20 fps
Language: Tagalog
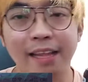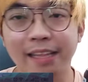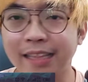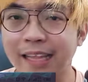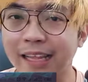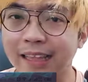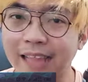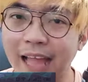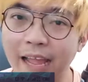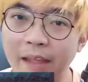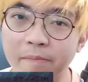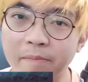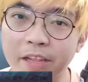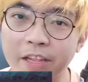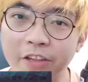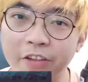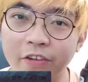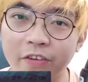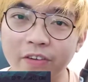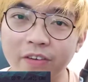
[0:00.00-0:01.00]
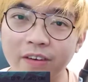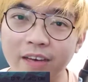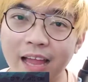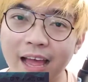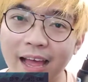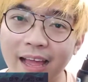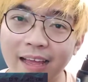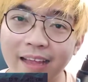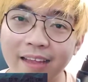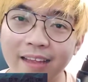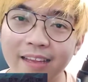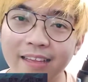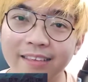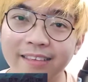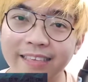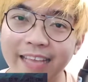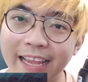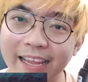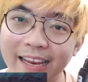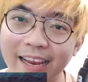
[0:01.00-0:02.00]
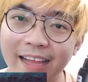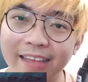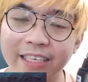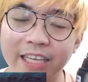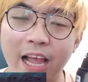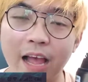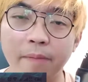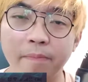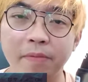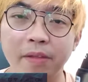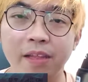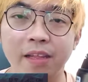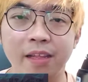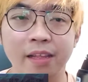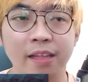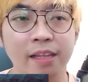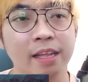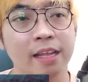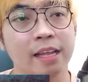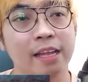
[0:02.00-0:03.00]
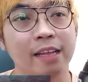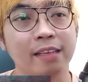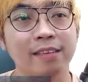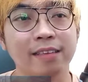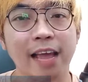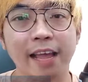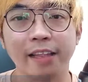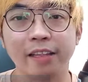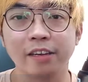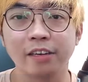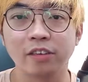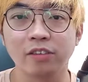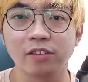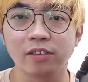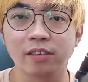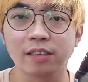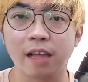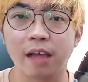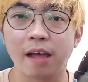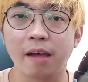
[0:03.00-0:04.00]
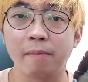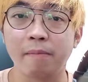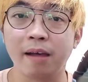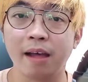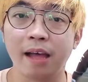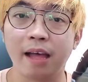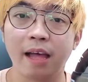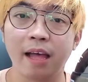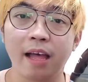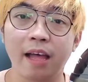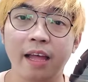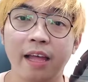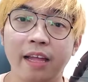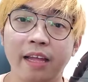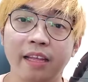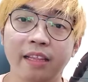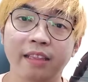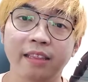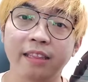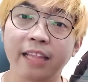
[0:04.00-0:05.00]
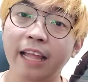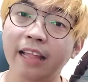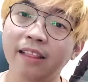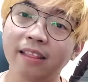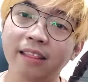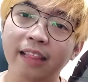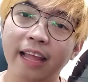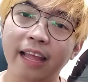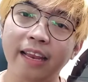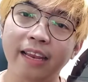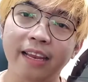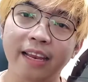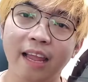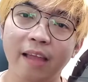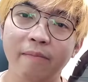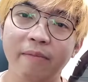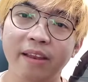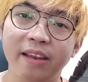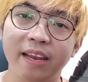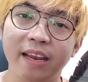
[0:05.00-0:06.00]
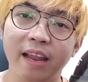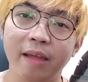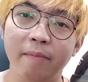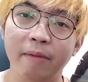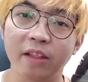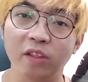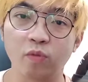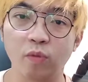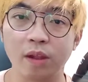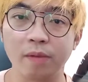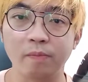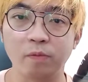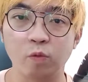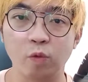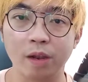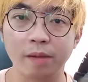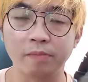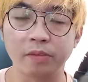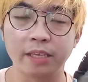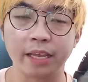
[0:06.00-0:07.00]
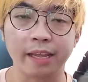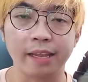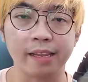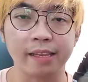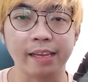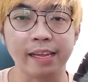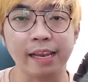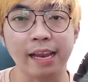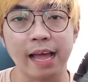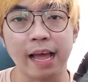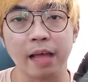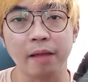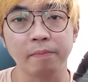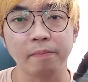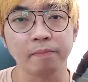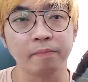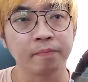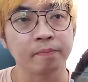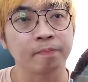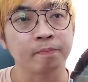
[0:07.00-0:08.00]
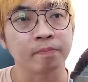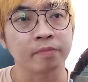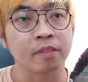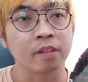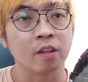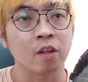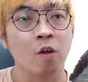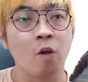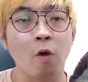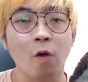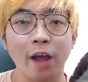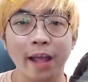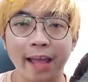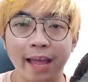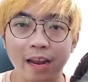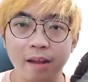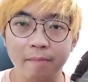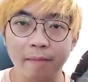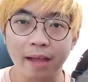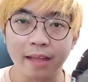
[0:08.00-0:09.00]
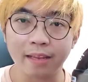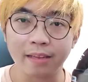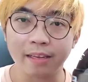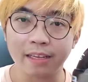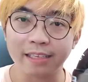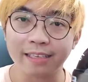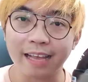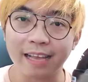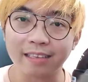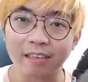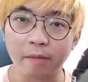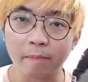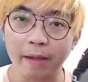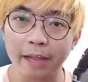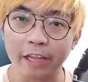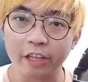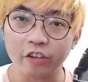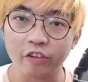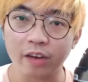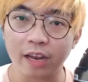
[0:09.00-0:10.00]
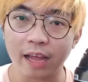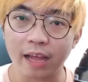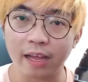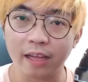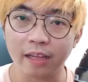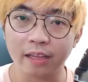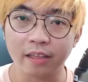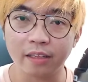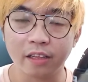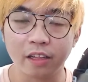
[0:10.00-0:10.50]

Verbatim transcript: itatiming nyo na sale ang Shopee. It's either dun sa mga 10-10, 11-11, 12-12 sale nila. O kaya naman, isasabayin nyo ng